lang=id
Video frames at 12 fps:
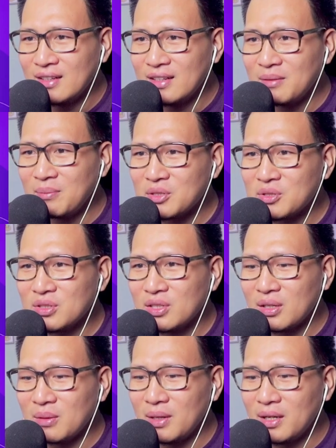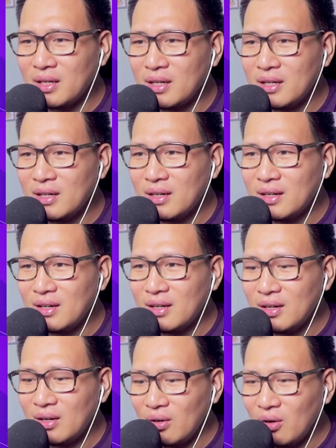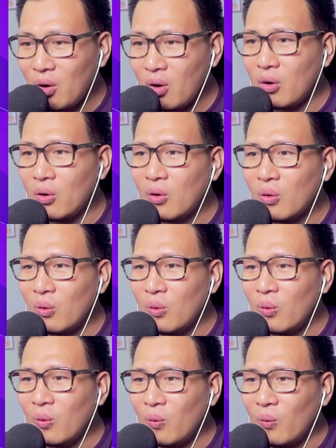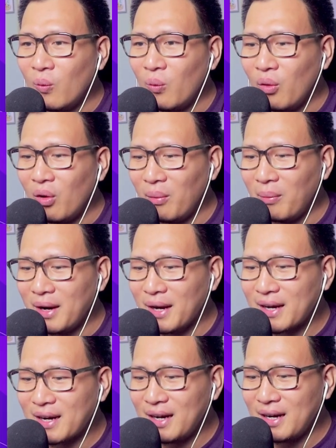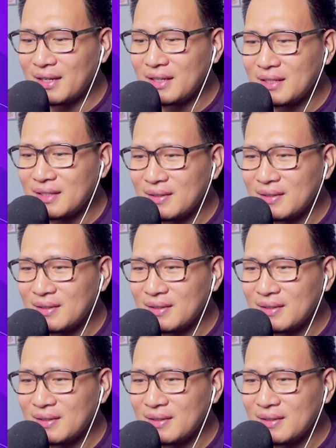Ini maksudnya gimana? Oh. Oh my god.